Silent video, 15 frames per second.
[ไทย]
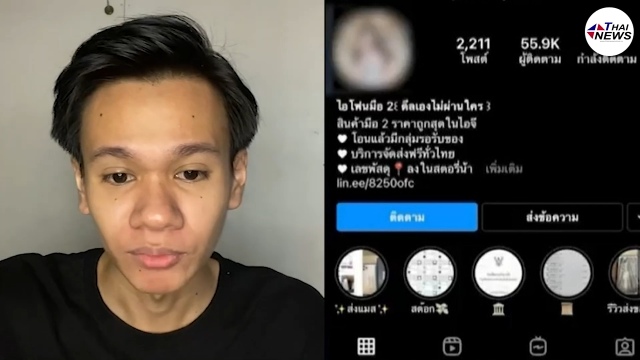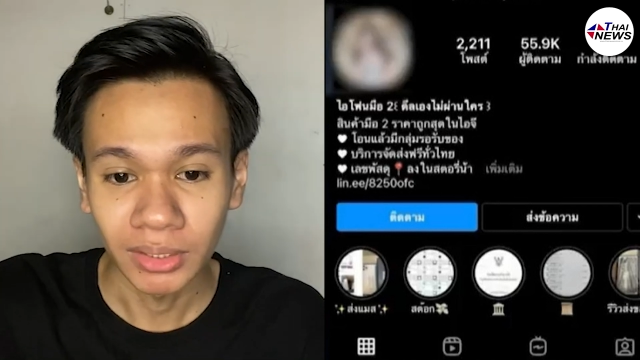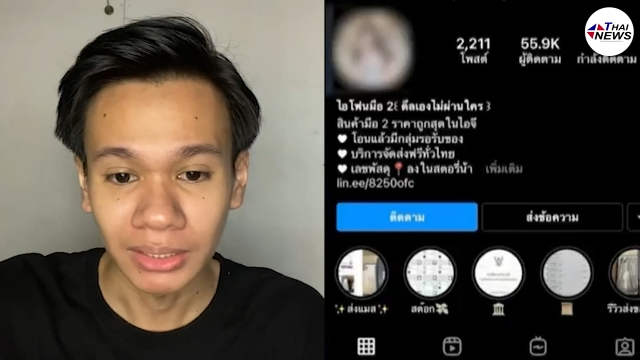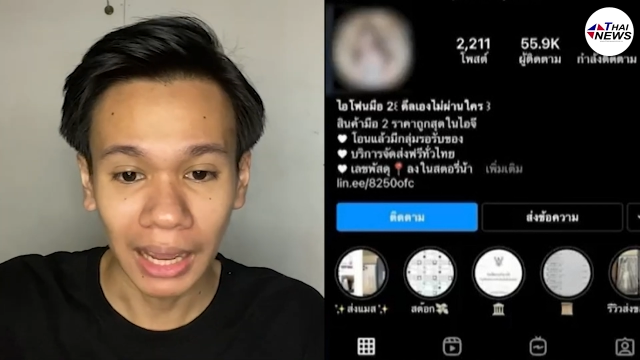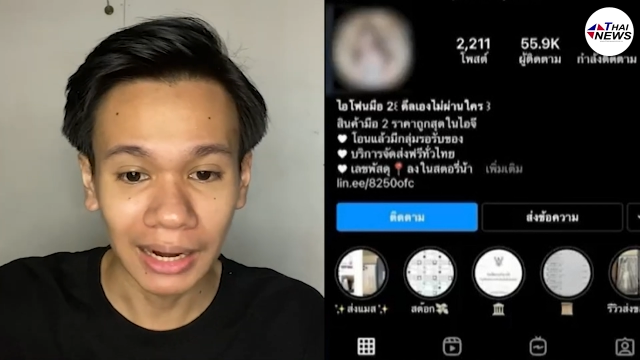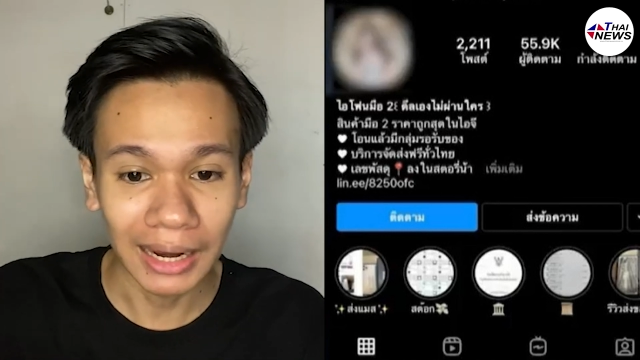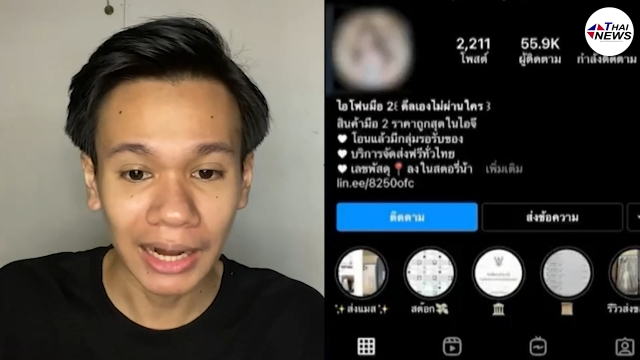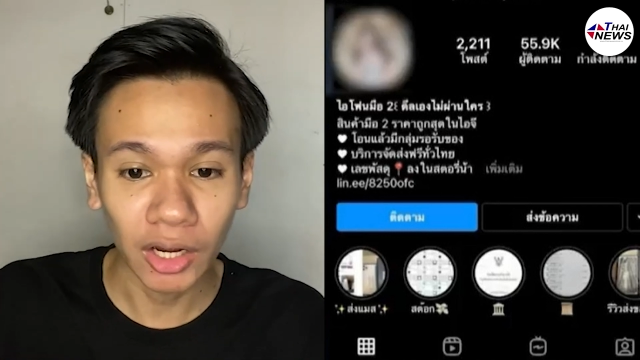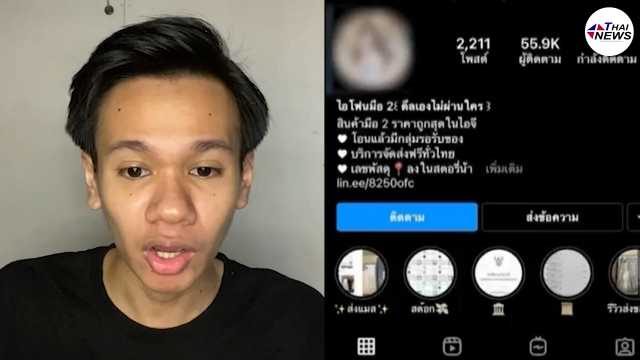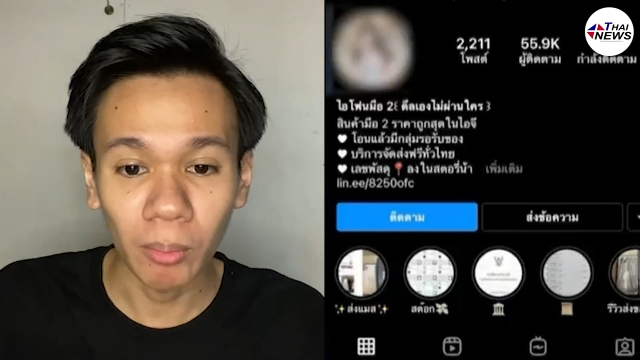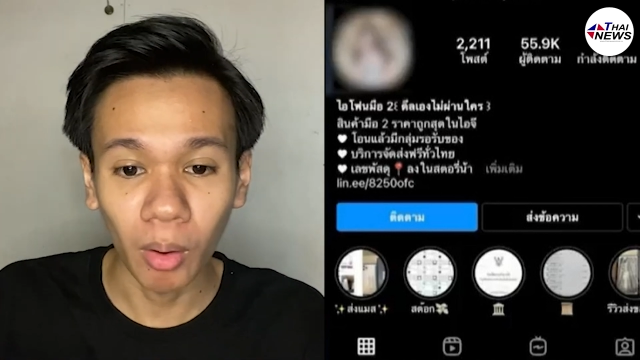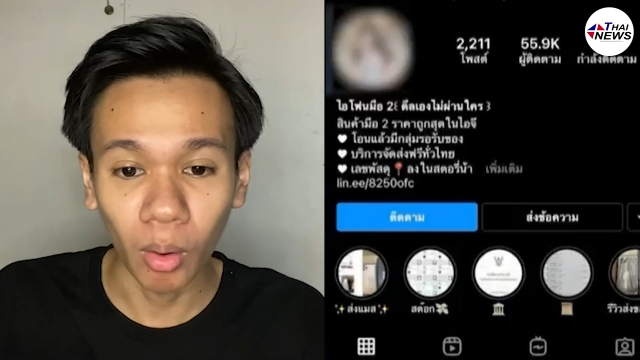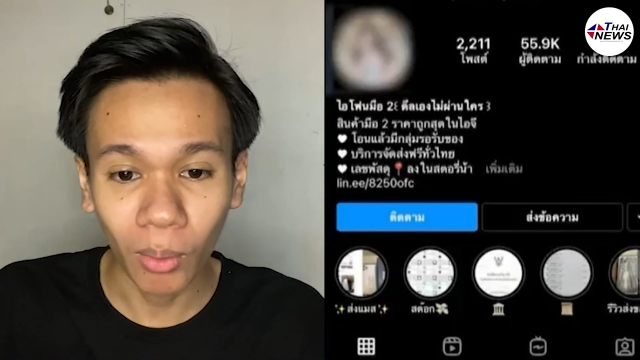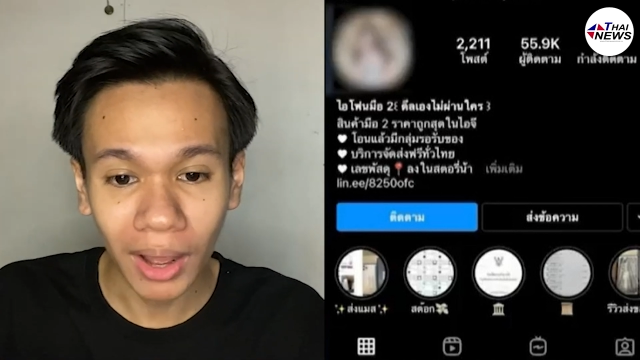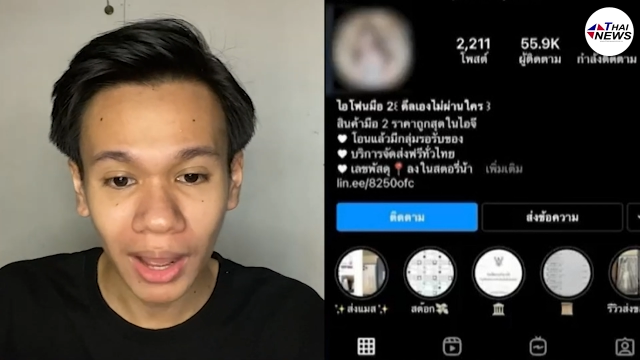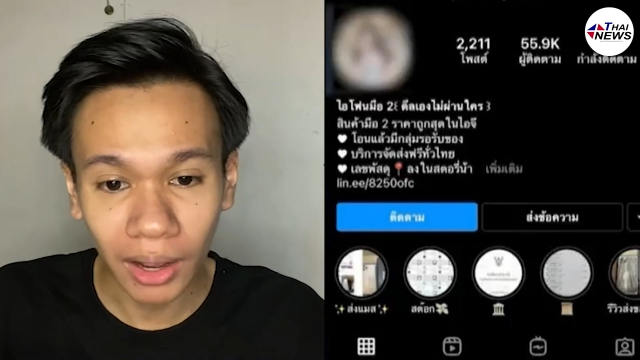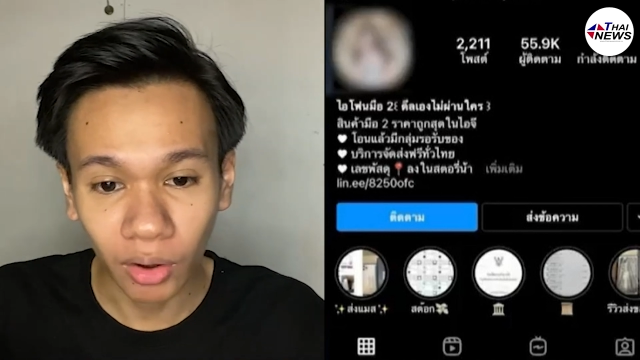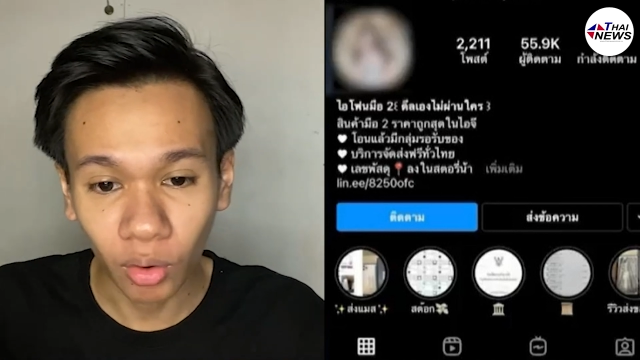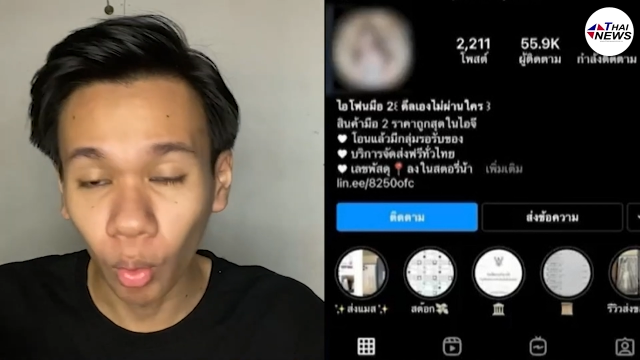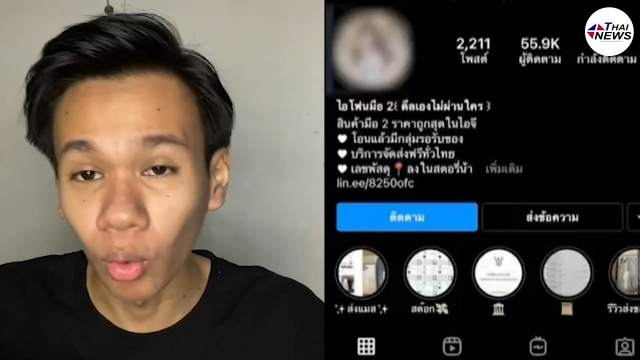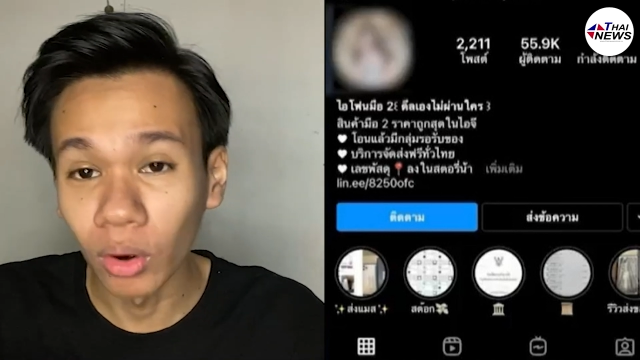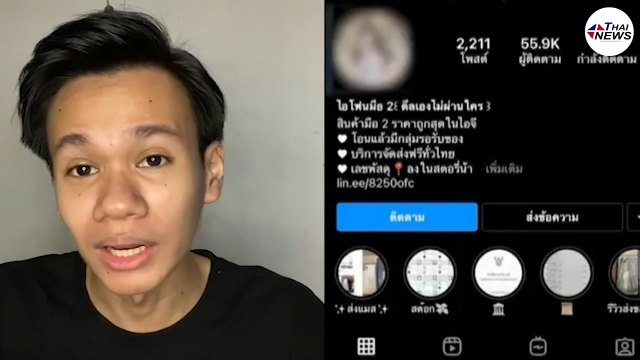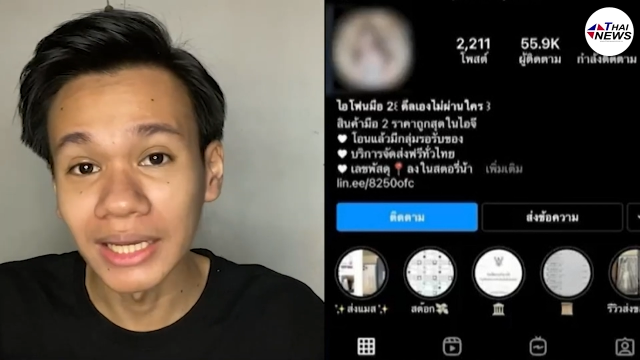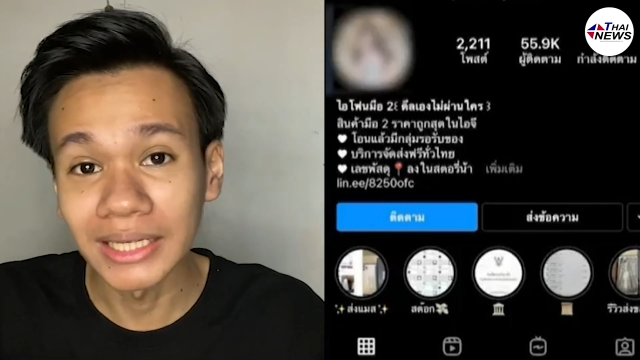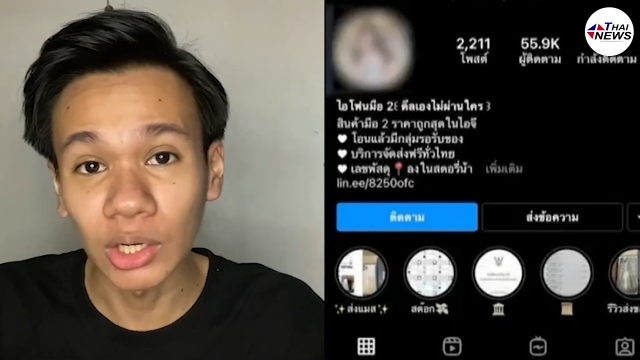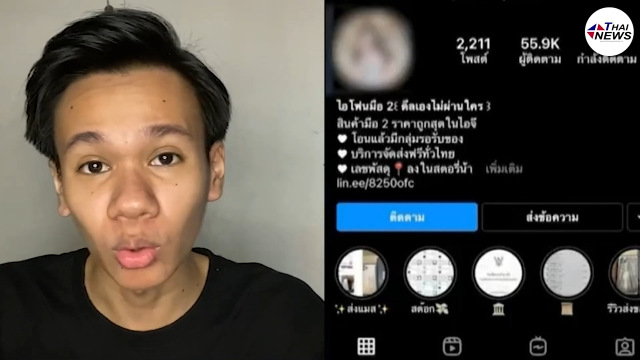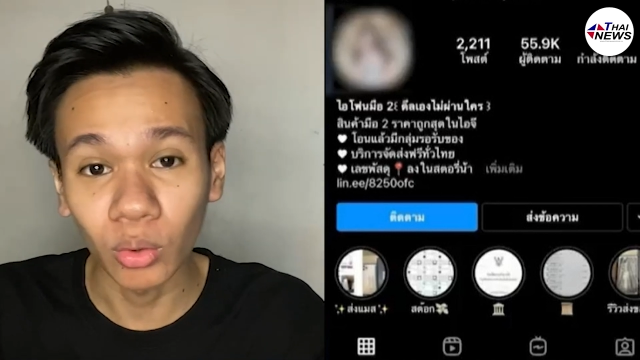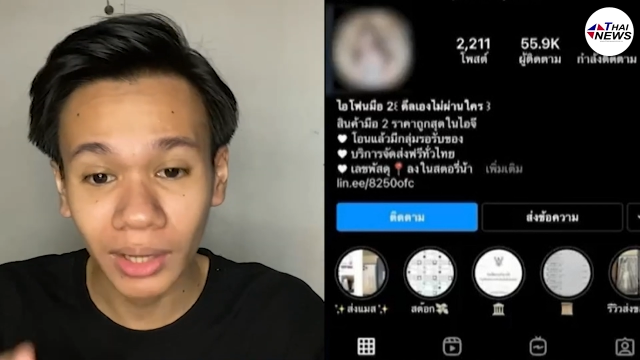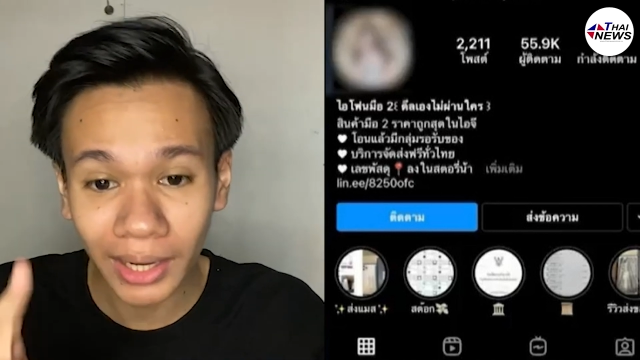ทางร้านก็บอกว่าโอนเลยจะลด